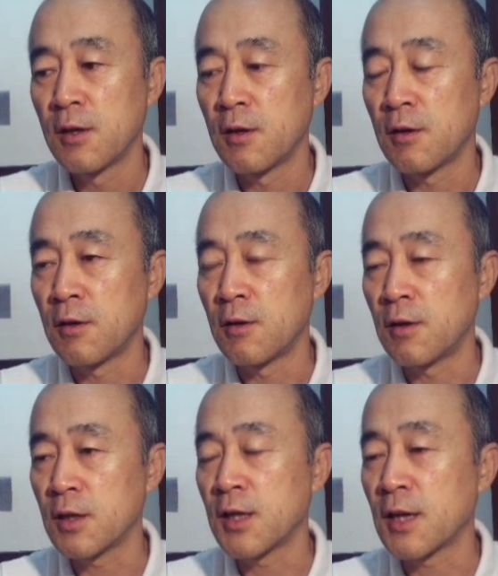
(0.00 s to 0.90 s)

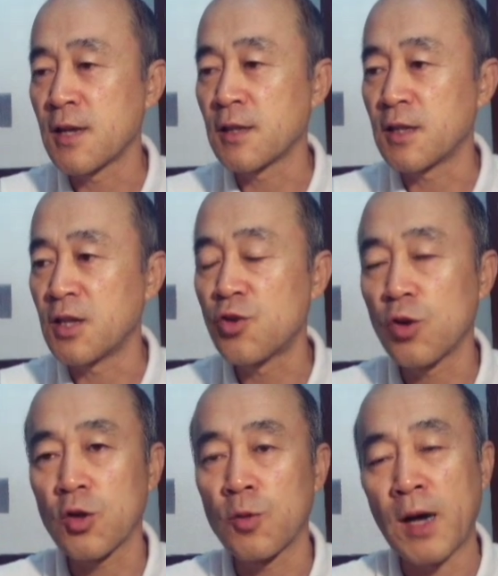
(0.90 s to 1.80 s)
어, 린 학생들이
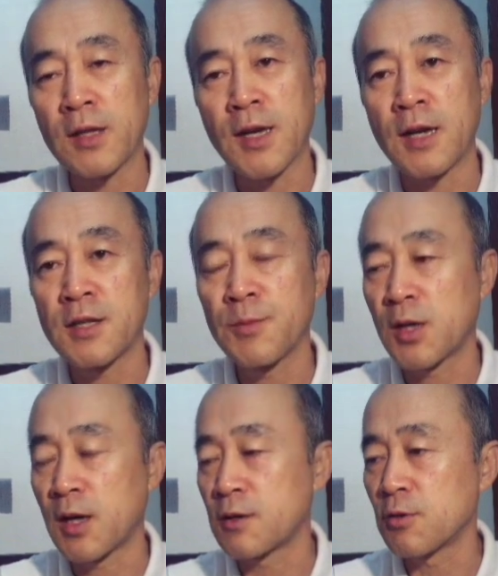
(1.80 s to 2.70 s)
이쪽에도 많이
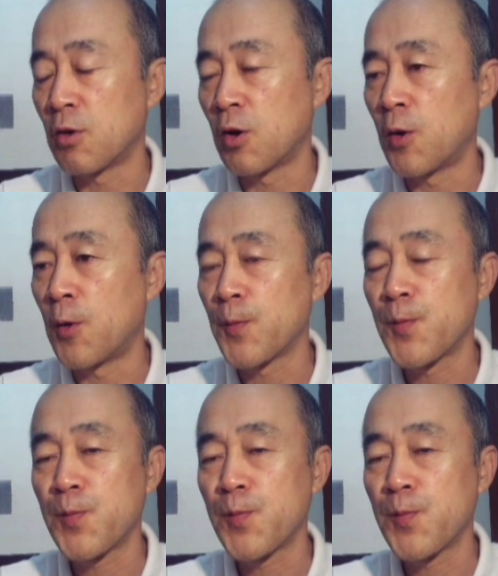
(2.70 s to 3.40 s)
관심을 가지고